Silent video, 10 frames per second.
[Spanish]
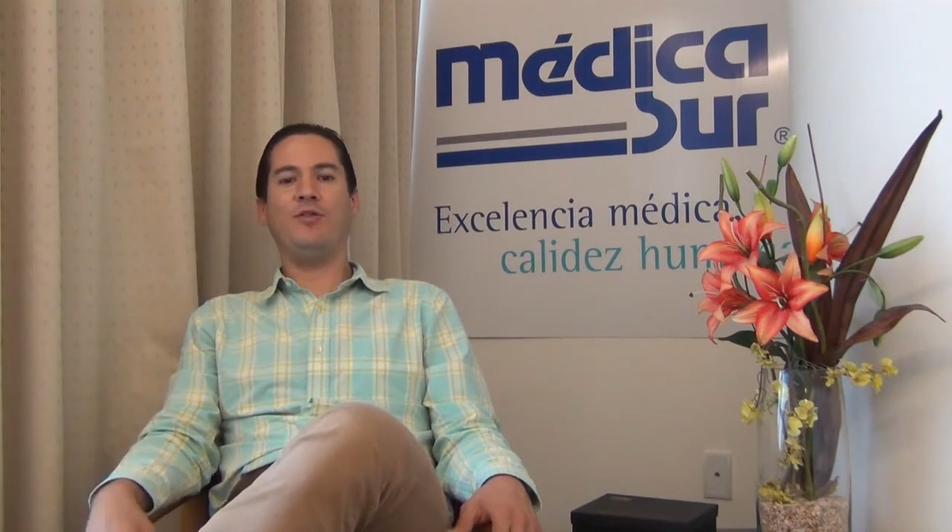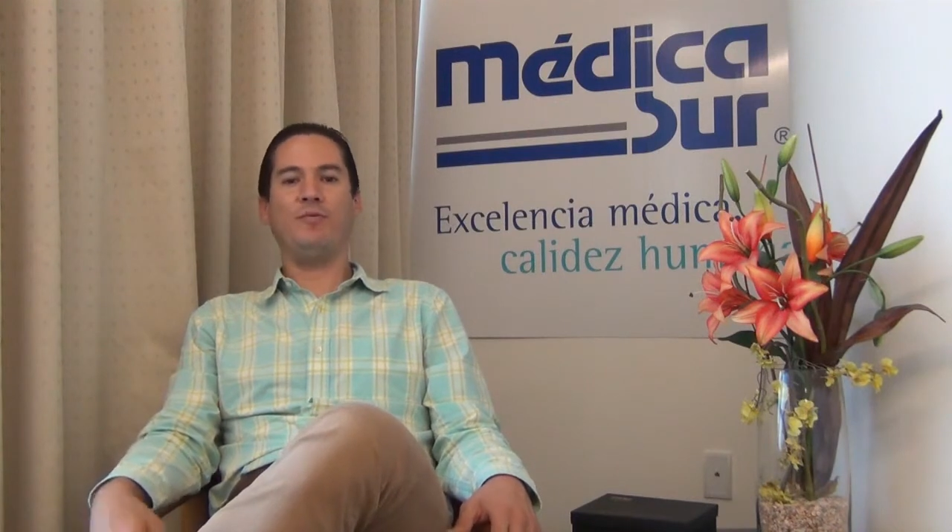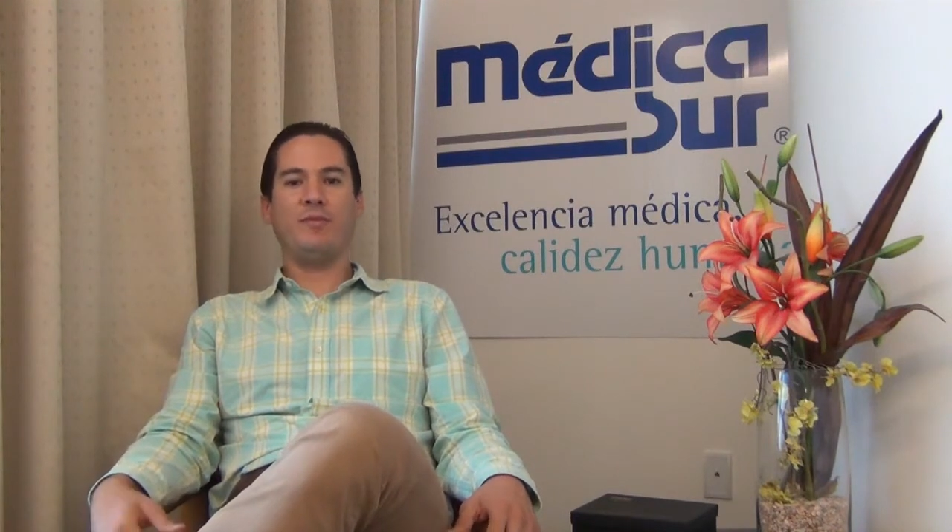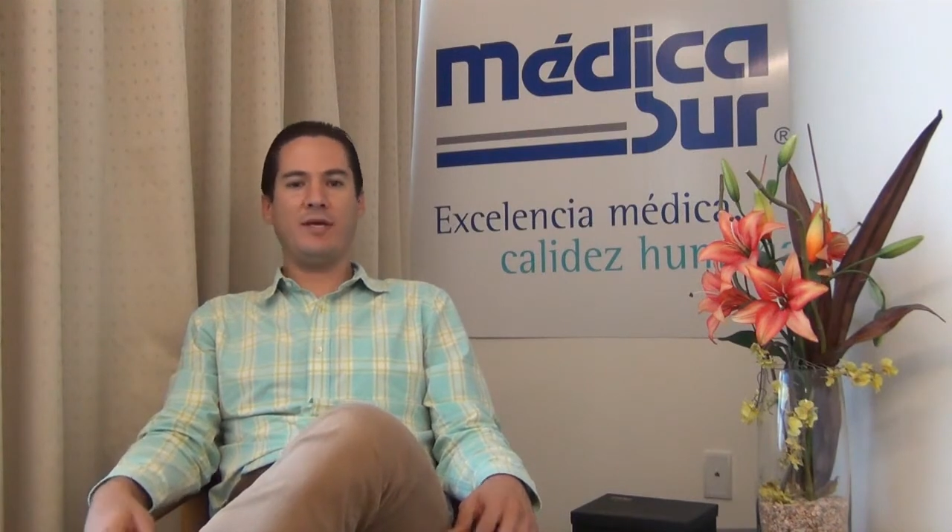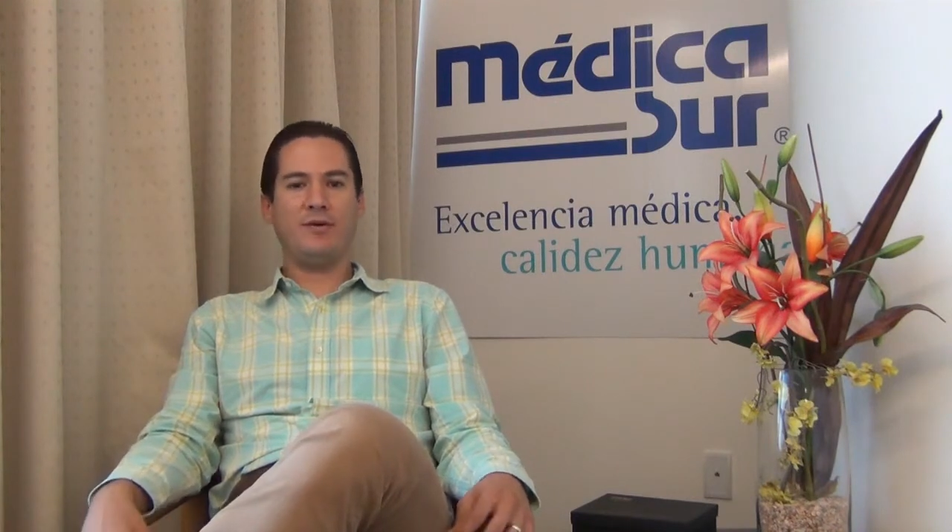
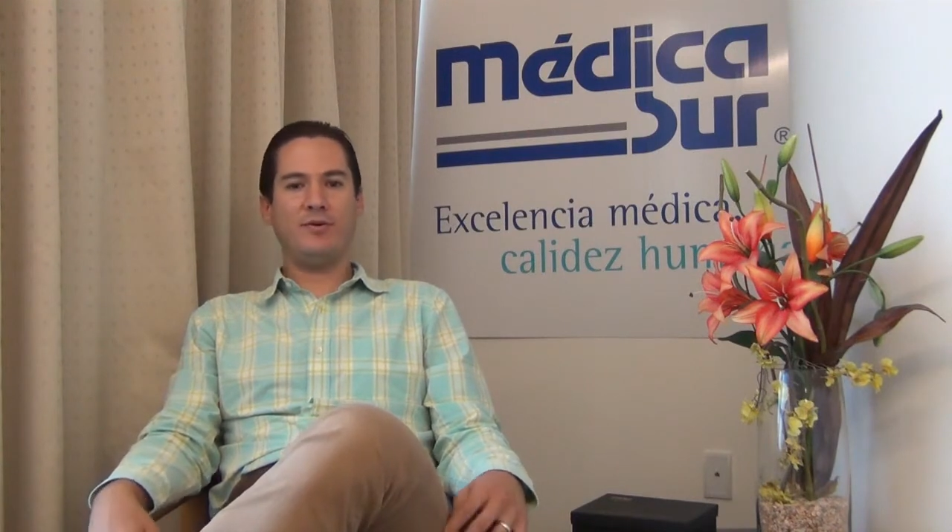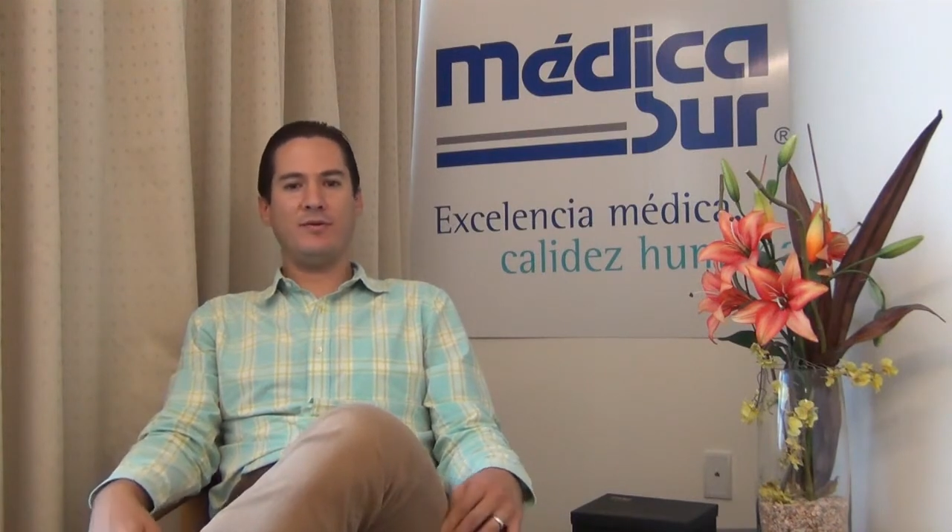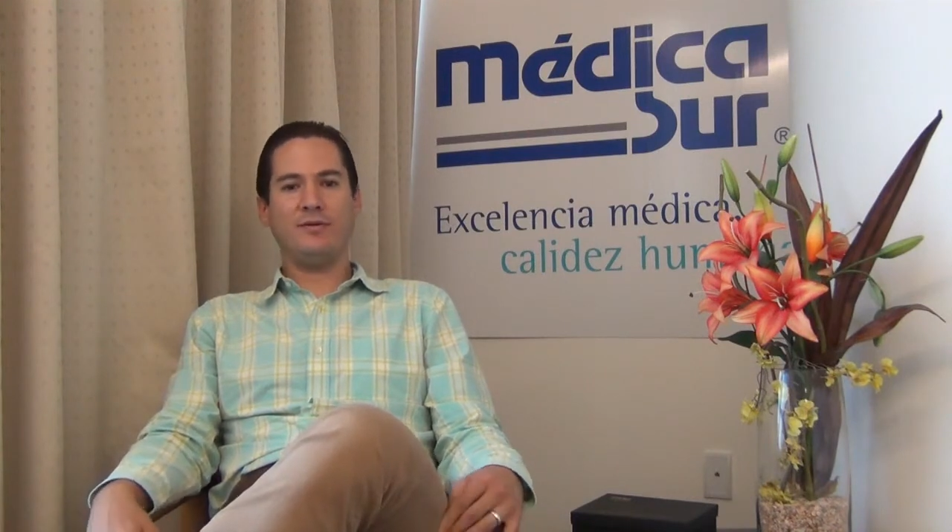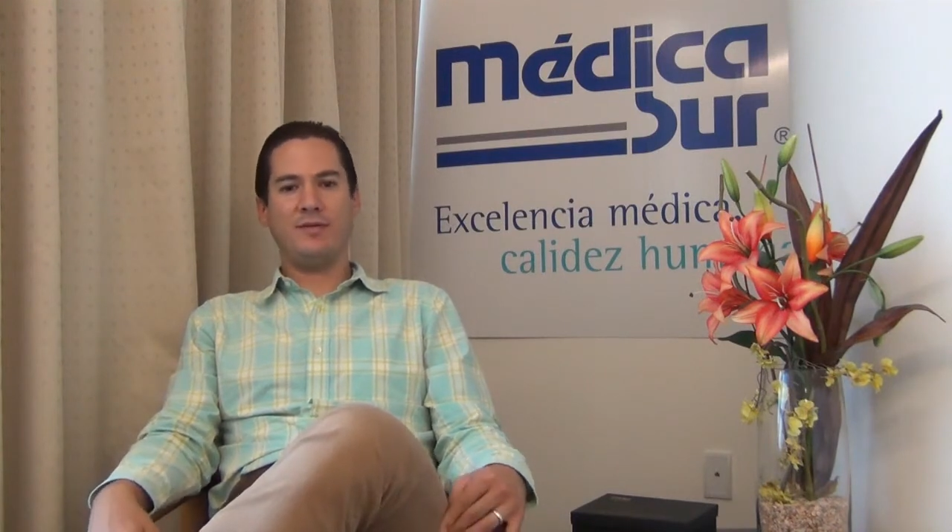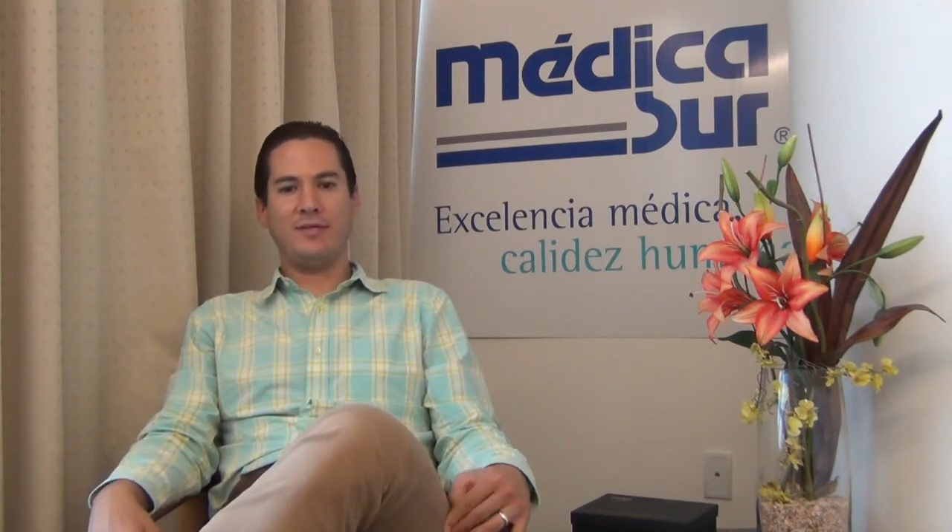
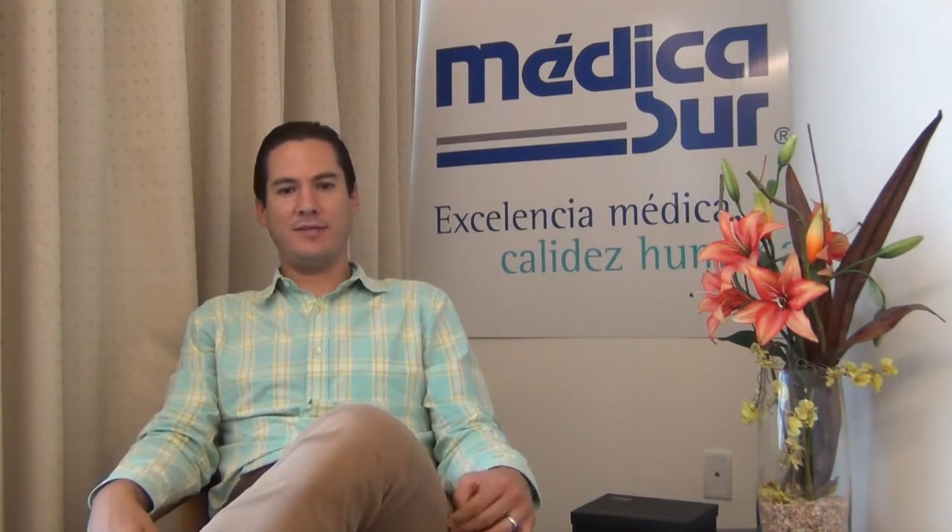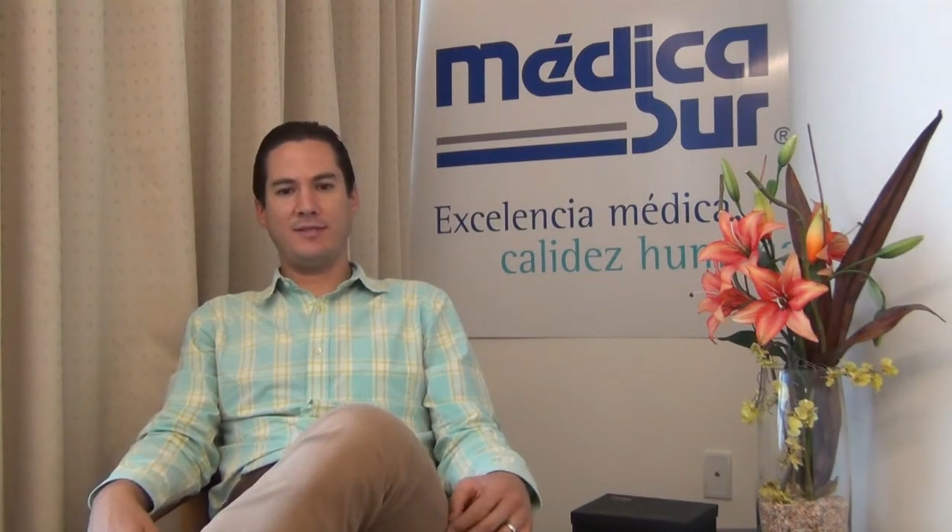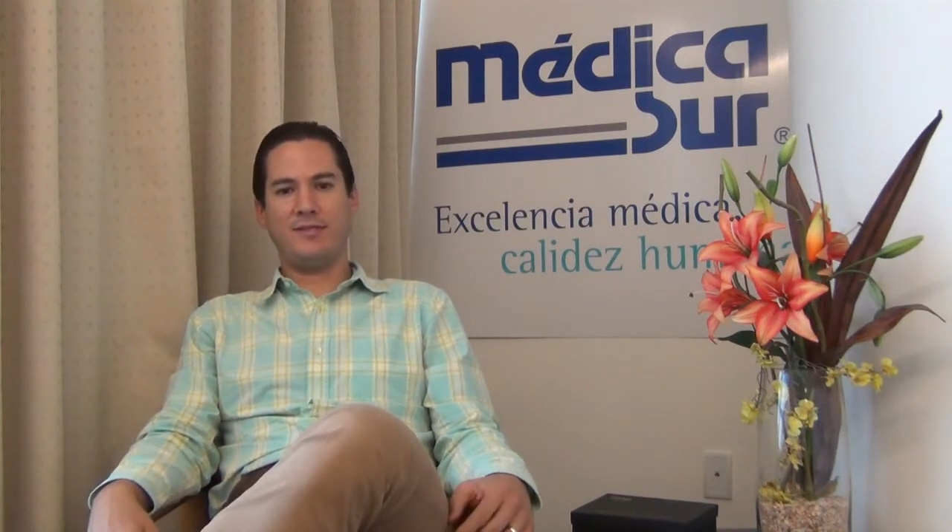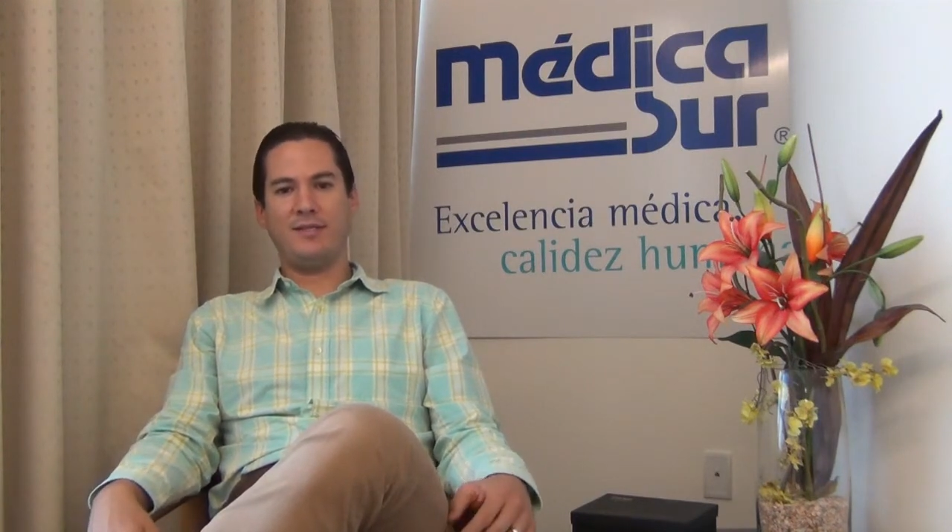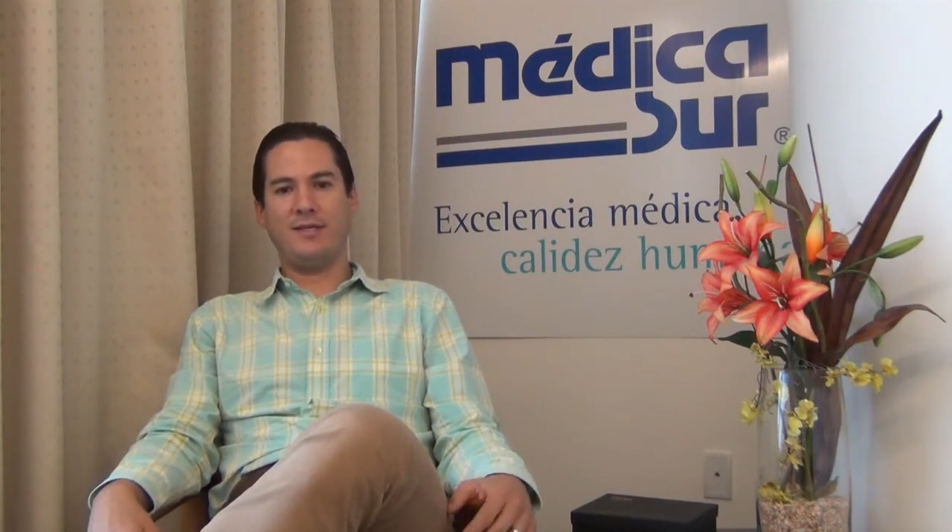domingo este,